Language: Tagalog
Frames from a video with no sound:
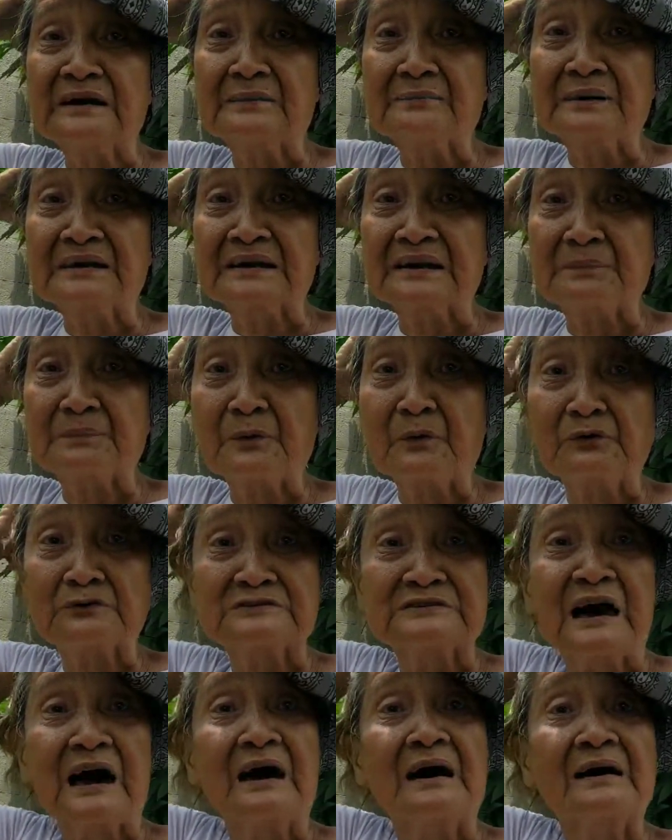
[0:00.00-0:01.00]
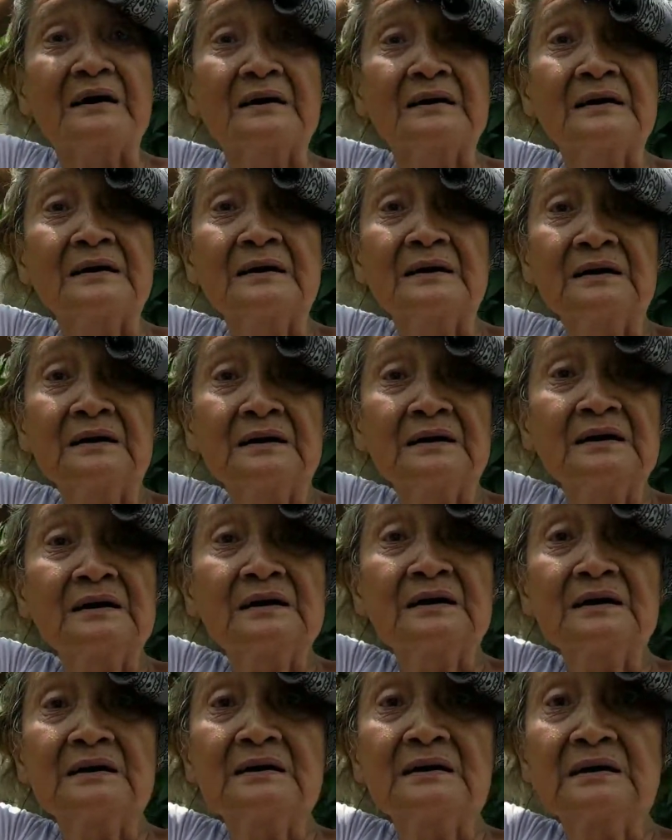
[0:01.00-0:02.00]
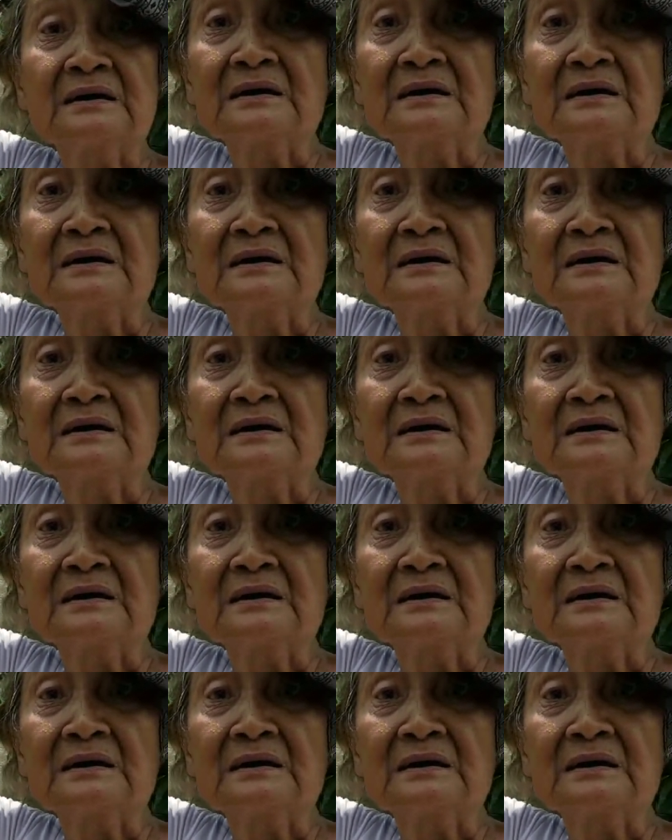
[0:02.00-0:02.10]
Ah, sa likod. Hmm, ba't po